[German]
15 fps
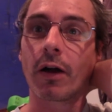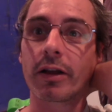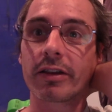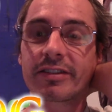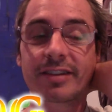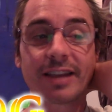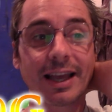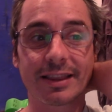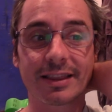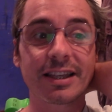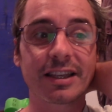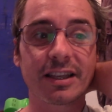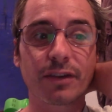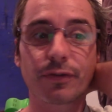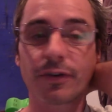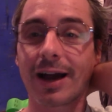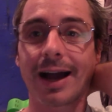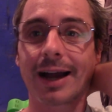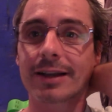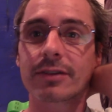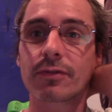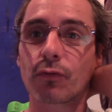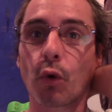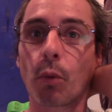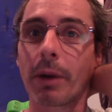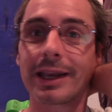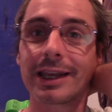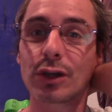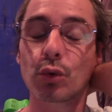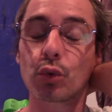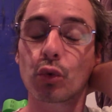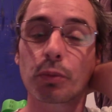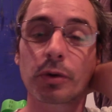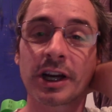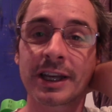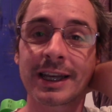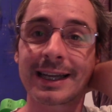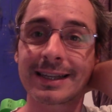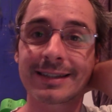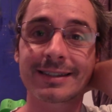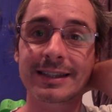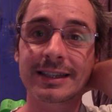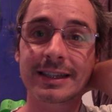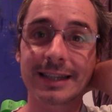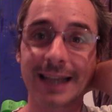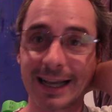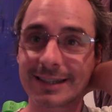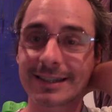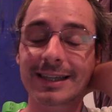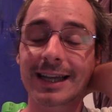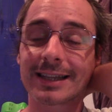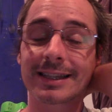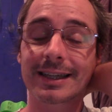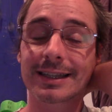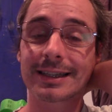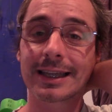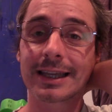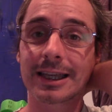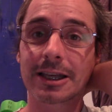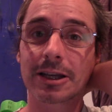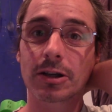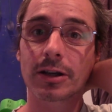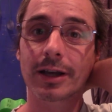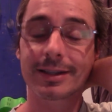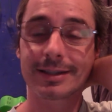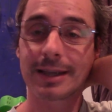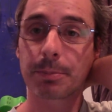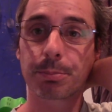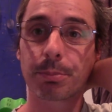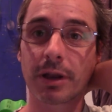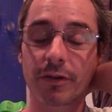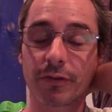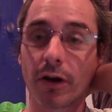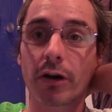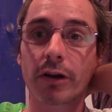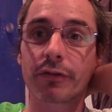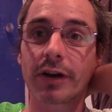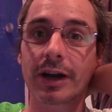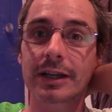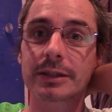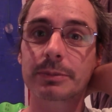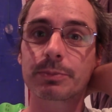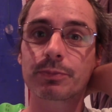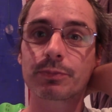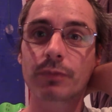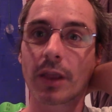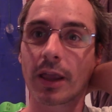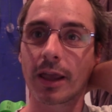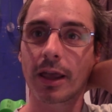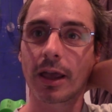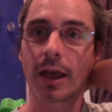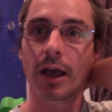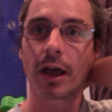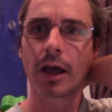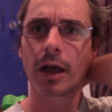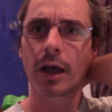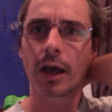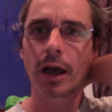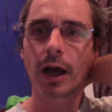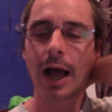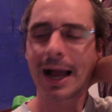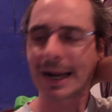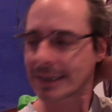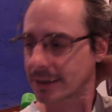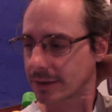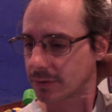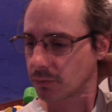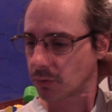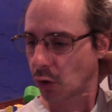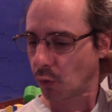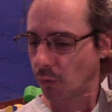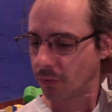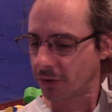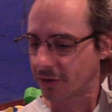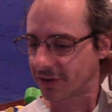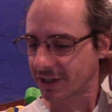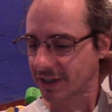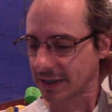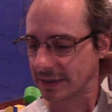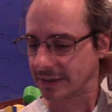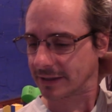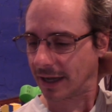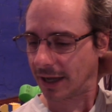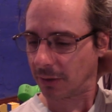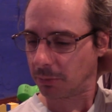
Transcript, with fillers: Sie hat nicht gefragt, wo meine YouTube-Kanäle sind. Nein, sie hat nach den Rezepten meiner Frau gefragt. Agnes, wir rufen jetzt die Christa.